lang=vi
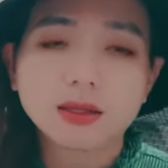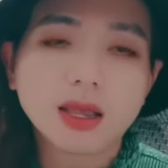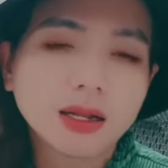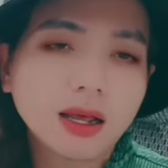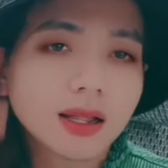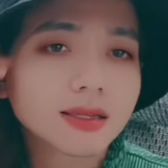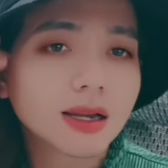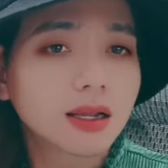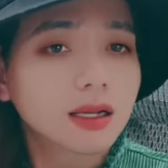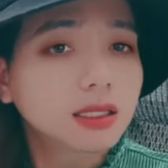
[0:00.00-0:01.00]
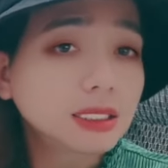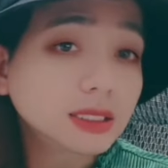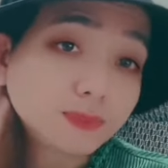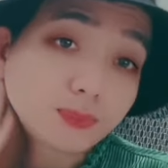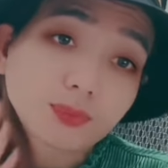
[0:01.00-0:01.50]
cho nên là trời
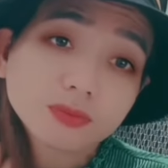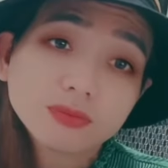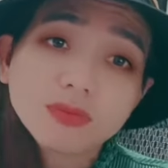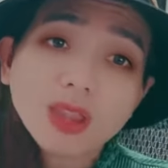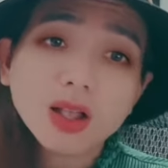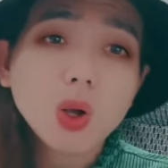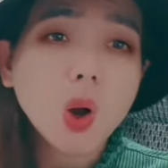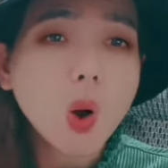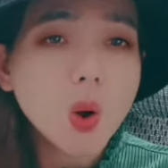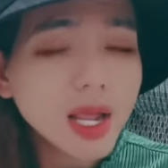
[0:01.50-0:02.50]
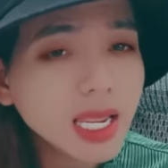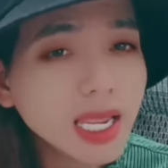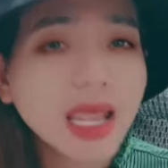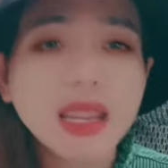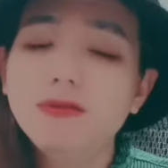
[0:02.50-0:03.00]
ơi cố
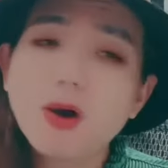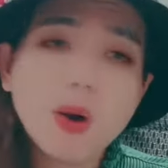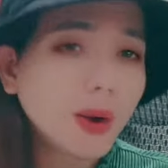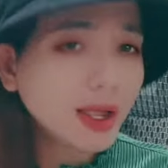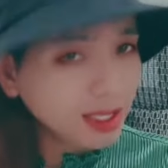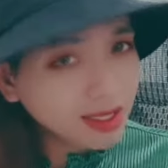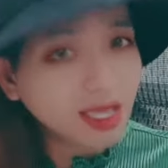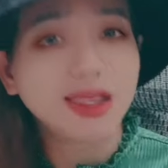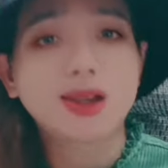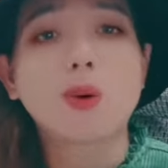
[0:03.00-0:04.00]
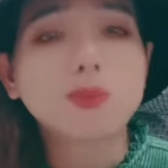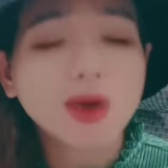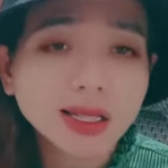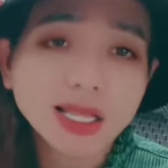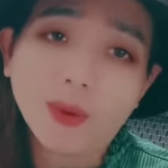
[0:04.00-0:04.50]
ý hay vô ý gì cũng
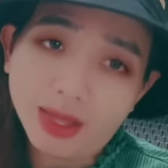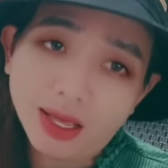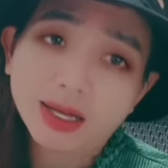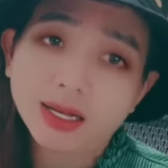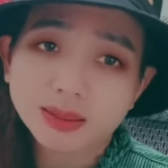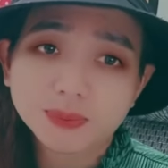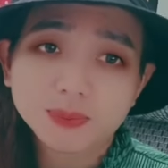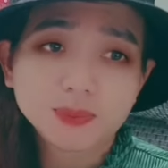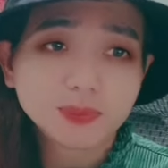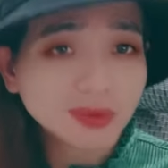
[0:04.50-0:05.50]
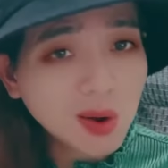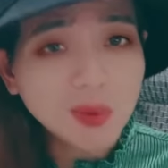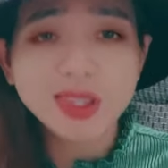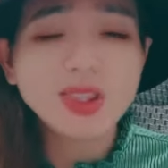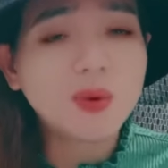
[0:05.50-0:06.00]
có tội hết
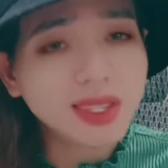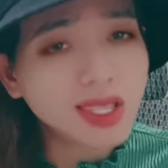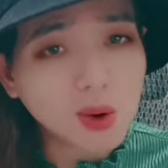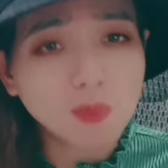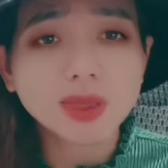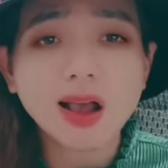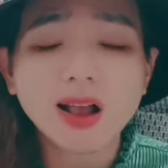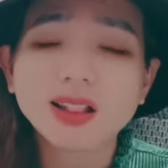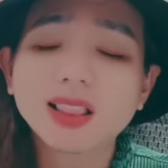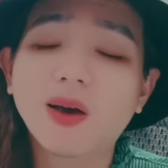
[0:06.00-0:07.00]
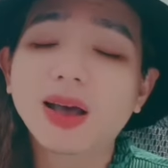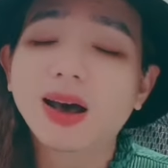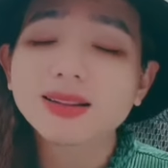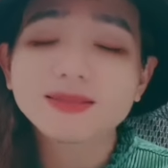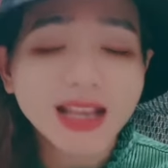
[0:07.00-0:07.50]
cố ý vô ý gì cũng có có tội
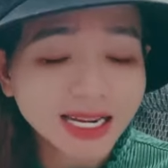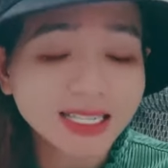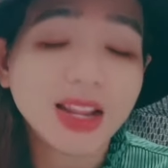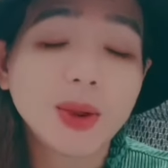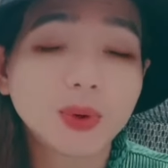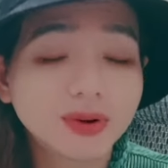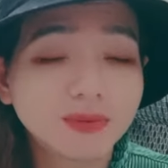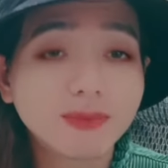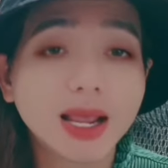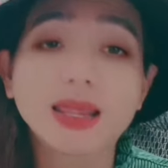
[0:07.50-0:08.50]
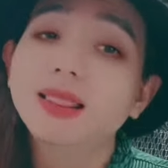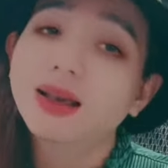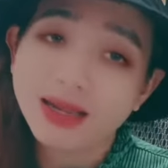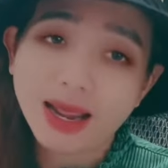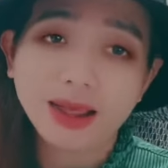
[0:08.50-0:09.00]
hết và đều bị
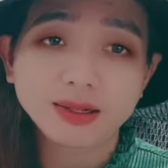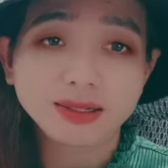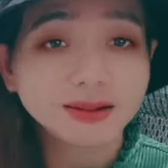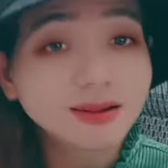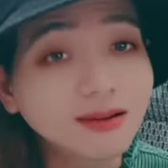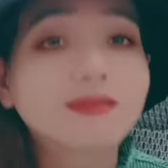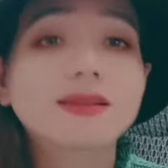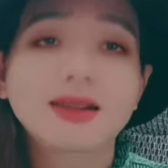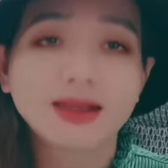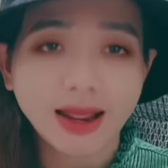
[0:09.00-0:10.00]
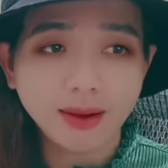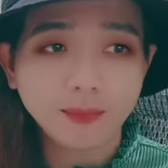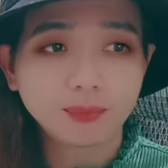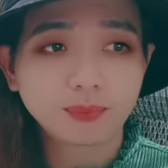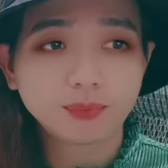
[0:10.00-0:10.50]
lên án được lên án